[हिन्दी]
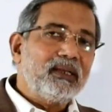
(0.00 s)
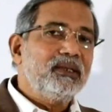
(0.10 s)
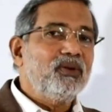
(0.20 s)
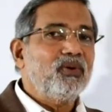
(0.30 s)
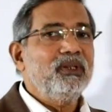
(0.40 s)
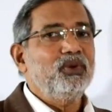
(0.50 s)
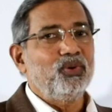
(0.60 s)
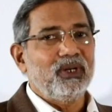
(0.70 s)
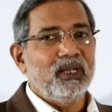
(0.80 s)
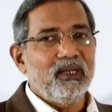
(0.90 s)
कि उनके हाथ से
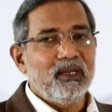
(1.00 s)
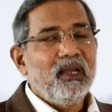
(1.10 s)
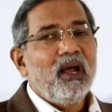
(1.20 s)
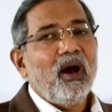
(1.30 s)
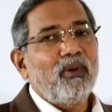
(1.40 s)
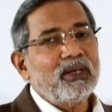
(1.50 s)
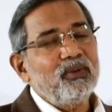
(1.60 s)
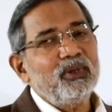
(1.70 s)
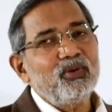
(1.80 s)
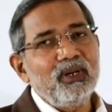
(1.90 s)
नौकरी छूट रही है
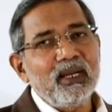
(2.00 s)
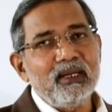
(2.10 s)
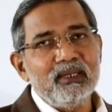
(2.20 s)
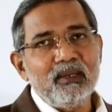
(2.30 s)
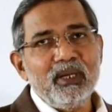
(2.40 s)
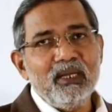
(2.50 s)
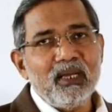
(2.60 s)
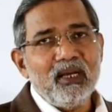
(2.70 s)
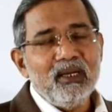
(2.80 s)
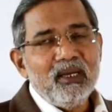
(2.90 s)
और वास्तव में छूटने का
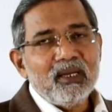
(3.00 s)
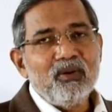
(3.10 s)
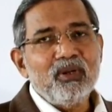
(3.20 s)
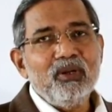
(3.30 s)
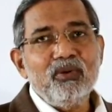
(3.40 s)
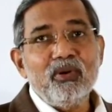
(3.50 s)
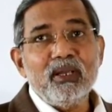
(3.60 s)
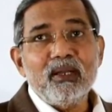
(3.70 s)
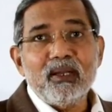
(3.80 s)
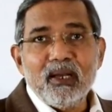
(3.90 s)
रीज़न भी यही था
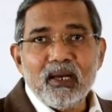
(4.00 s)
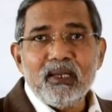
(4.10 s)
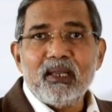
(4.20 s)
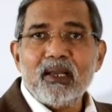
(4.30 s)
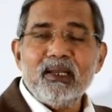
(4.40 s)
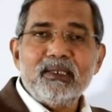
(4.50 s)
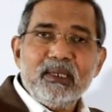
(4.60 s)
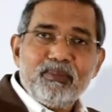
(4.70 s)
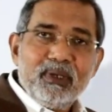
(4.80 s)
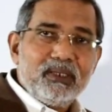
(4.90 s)
क्योंकि उन्होंने घन
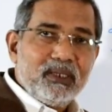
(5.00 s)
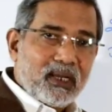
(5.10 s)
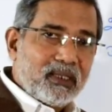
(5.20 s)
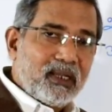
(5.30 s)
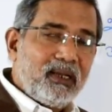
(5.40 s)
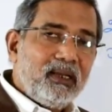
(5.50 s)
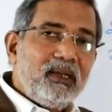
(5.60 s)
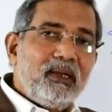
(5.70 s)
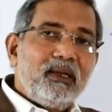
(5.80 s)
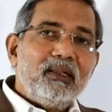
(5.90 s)
का कंसेप्ट नहीं सीखा
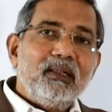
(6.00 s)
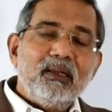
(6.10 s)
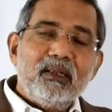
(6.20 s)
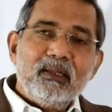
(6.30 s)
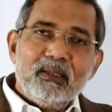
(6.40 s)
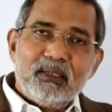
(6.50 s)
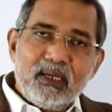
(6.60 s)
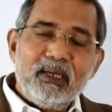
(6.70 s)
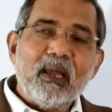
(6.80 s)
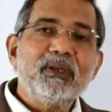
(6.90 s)
था
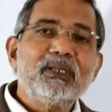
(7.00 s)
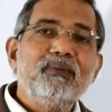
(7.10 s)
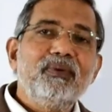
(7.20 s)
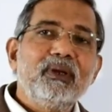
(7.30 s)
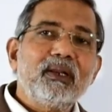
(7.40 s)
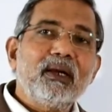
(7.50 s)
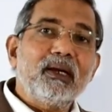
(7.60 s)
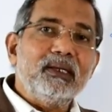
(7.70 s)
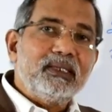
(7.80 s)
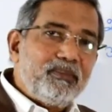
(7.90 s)
थ्री डायमेंशनल
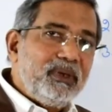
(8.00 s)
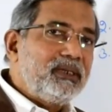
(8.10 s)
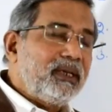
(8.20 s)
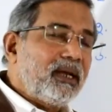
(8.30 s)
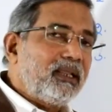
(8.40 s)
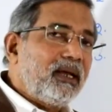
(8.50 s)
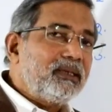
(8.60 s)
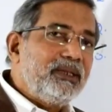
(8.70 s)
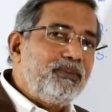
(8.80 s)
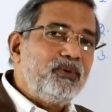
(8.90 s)
फिगर का कंसेप्ट नहीं
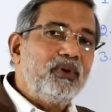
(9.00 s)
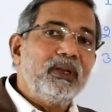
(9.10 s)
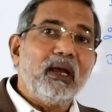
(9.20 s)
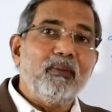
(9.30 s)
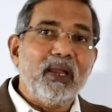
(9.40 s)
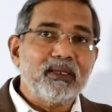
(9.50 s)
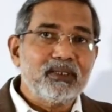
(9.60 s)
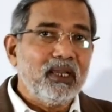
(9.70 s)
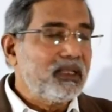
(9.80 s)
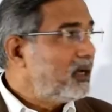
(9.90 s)
सीखा था सिर्फ उन्होंने
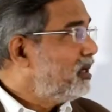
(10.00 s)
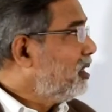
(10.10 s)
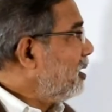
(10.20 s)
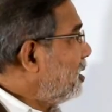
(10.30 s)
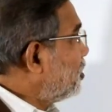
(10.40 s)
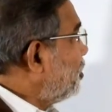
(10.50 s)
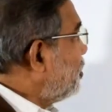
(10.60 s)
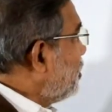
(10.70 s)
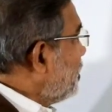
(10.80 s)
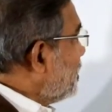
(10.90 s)
अभ्यास किया था
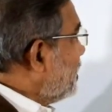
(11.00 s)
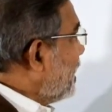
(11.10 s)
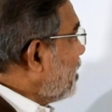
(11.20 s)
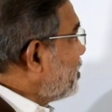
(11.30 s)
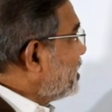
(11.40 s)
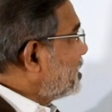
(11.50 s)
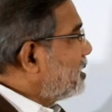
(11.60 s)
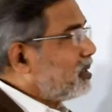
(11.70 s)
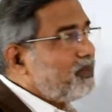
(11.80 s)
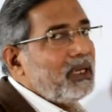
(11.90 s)
तो नया
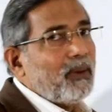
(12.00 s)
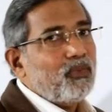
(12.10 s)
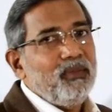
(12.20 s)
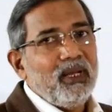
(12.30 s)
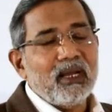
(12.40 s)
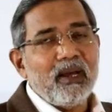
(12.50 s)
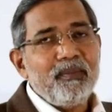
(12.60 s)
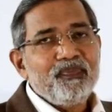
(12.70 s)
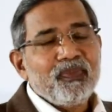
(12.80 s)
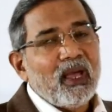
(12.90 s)
परीक्षण जब भी आपको
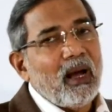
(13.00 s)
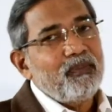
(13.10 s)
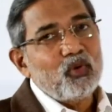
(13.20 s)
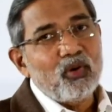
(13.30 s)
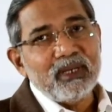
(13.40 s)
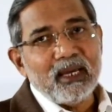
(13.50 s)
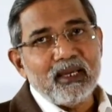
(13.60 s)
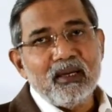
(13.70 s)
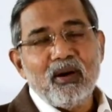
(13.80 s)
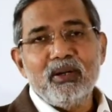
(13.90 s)
मिलेगा आप
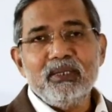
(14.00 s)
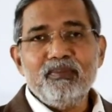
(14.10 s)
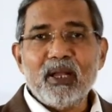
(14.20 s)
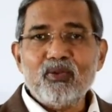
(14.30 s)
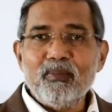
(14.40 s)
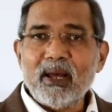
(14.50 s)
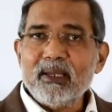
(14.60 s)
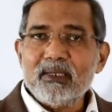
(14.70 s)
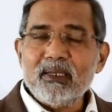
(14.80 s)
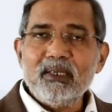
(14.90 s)
चौंक जाएंगे और इस
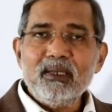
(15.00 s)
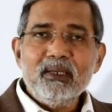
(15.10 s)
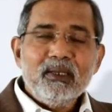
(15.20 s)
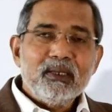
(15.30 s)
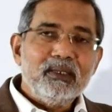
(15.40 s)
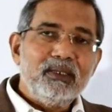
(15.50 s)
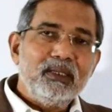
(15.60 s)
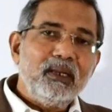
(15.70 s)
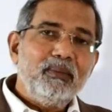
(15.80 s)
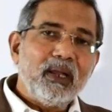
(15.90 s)
बात को मान के चलिए
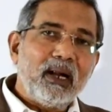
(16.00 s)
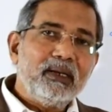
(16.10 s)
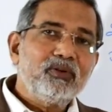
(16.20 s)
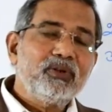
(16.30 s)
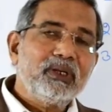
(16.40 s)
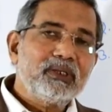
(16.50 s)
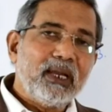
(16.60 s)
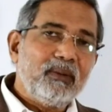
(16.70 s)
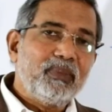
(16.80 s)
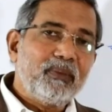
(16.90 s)
कि जितने भी आर
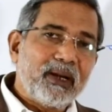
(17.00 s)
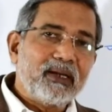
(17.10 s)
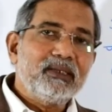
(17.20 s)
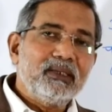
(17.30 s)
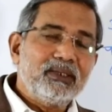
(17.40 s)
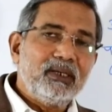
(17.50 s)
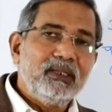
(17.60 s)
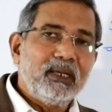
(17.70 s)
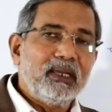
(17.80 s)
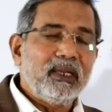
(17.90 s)
के साइट पर प्रैक्टिस
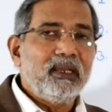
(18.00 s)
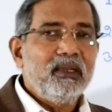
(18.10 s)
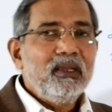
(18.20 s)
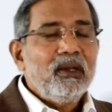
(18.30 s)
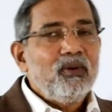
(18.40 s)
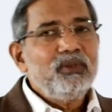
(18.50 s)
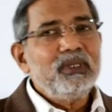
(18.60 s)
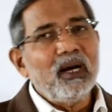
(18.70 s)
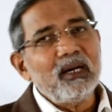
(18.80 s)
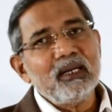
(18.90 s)
के सेट दिए गए हैं
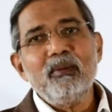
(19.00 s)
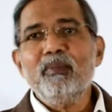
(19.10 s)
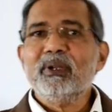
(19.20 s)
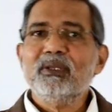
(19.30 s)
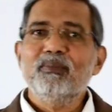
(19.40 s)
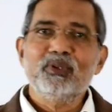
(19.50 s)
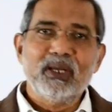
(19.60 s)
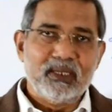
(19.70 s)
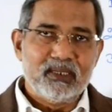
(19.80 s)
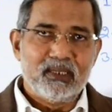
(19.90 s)
उनसे हटकर भी
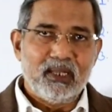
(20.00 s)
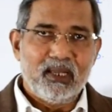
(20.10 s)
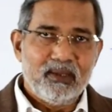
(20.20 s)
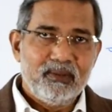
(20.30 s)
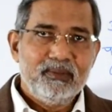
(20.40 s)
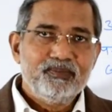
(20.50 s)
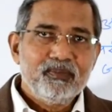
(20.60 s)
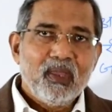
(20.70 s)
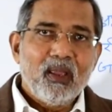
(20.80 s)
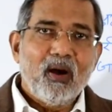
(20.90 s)
प्रश्न पूछा जा सकता है